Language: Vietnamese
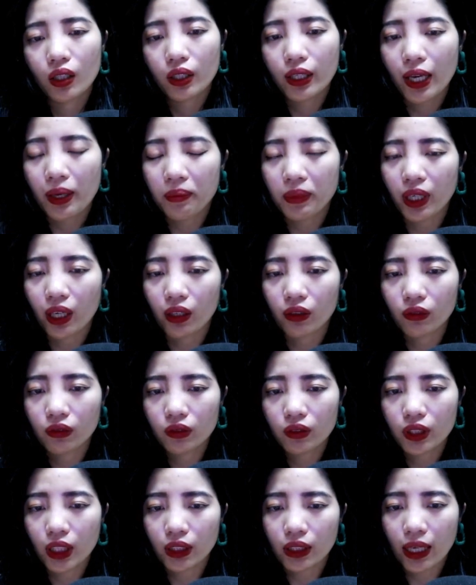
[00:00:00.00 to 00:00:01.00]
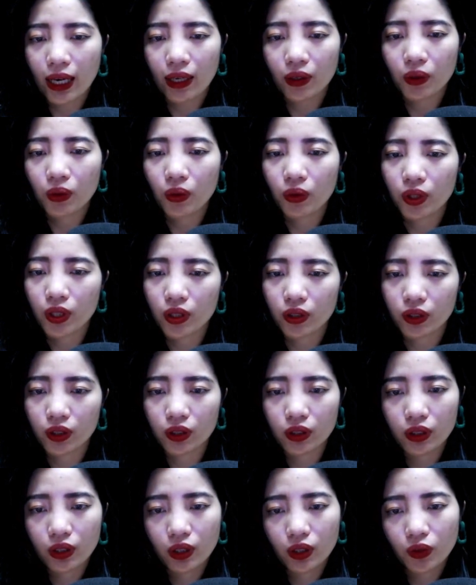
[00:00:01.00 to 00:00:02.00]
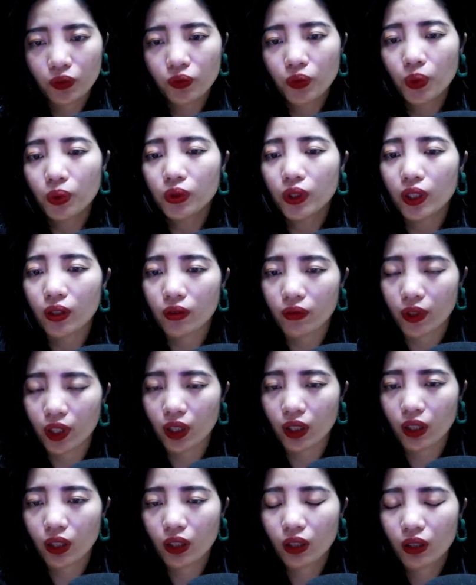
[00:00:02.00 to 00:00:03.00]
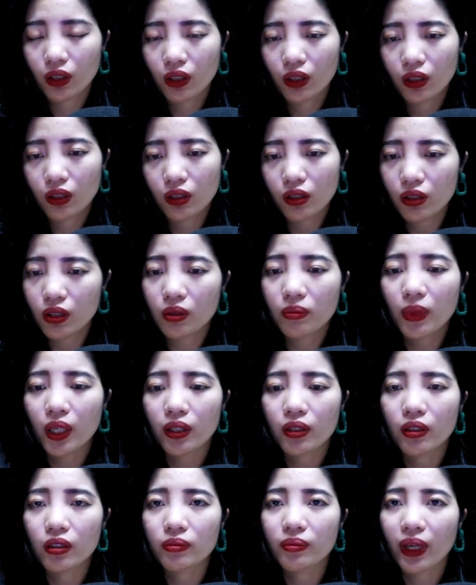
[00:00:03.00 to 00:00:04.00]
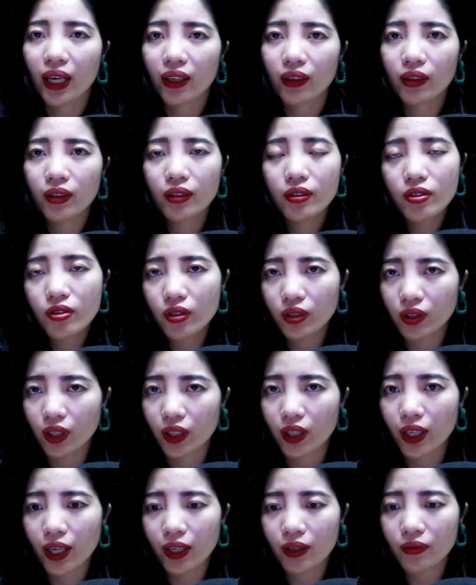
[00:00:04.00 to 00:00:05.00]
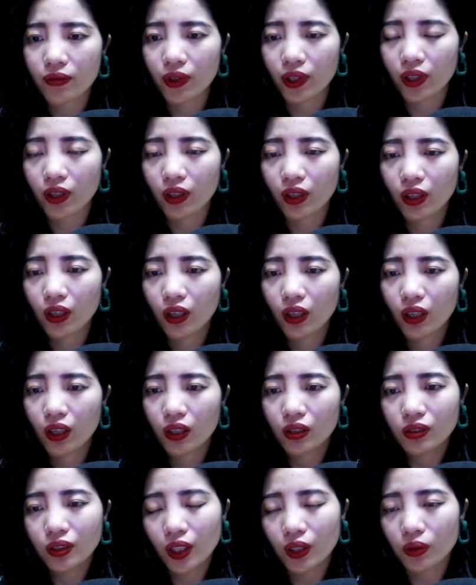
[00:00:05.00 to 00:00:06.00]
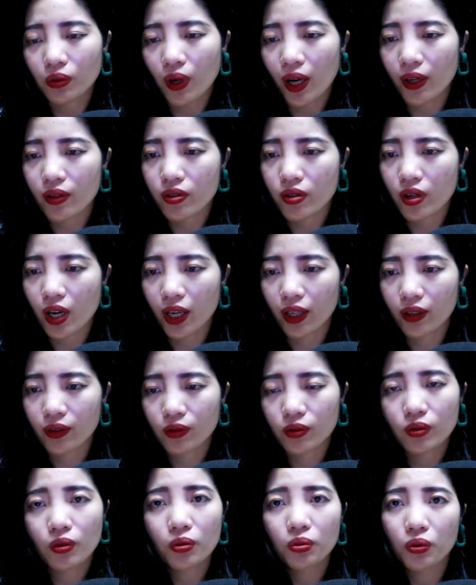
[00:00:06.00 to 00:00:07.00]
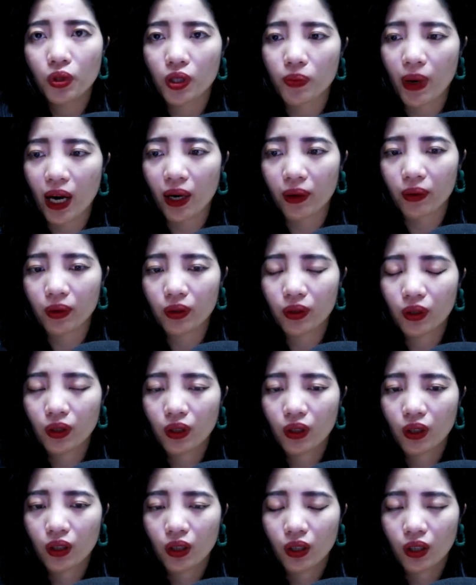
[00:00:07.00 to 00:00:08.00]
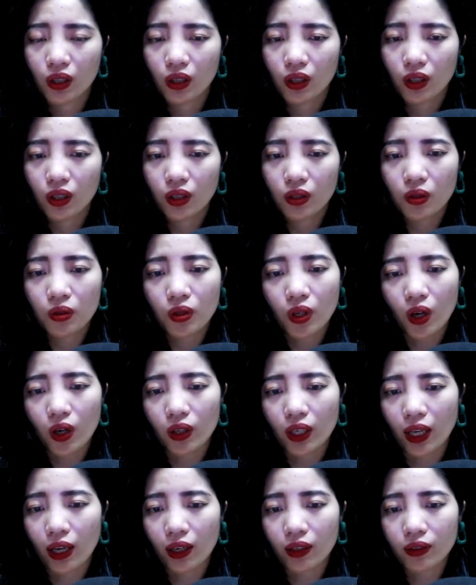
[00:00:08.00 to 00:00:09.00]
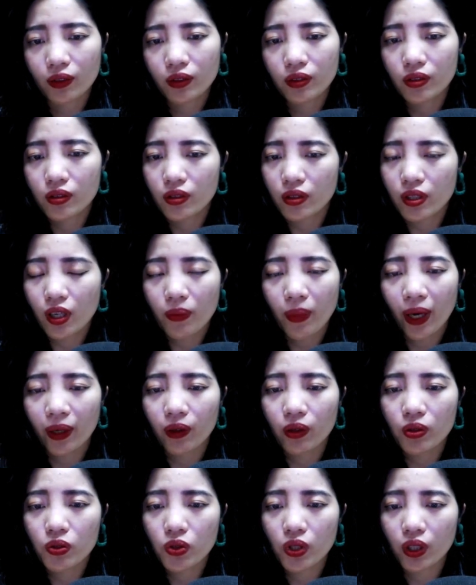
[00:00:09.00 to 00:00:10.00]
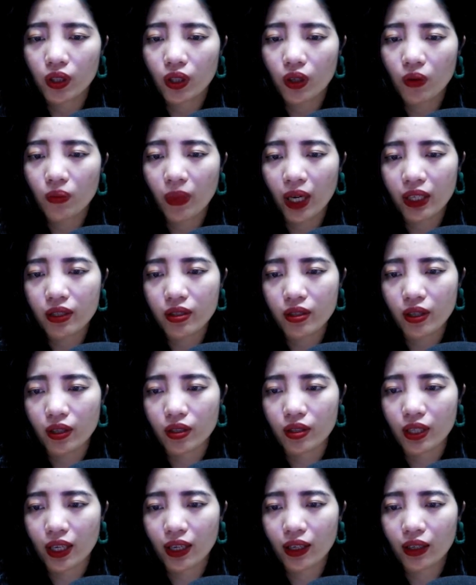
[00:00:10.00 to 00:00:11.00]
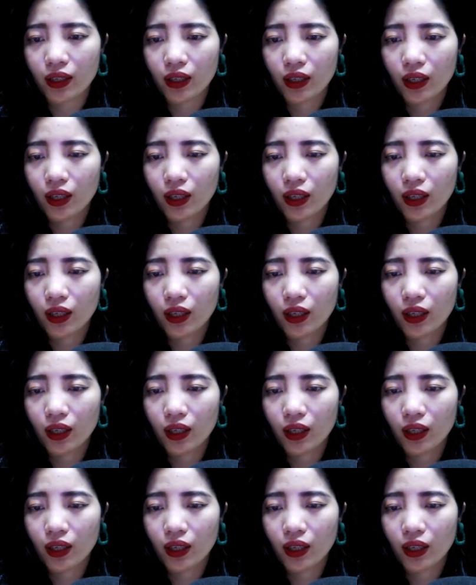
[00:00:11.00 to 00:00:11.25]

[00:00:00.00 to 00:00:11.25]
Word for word: Đêm đến, Nhật Hạ ngồi đợi, Vũ Thần về. Nhưng mà đợi mãi, chưa thấy anh về. Điện thoại cho anh, cũng thuê bao. Cô lo lắng, nhỡ mày có chuyện không may xảy ra.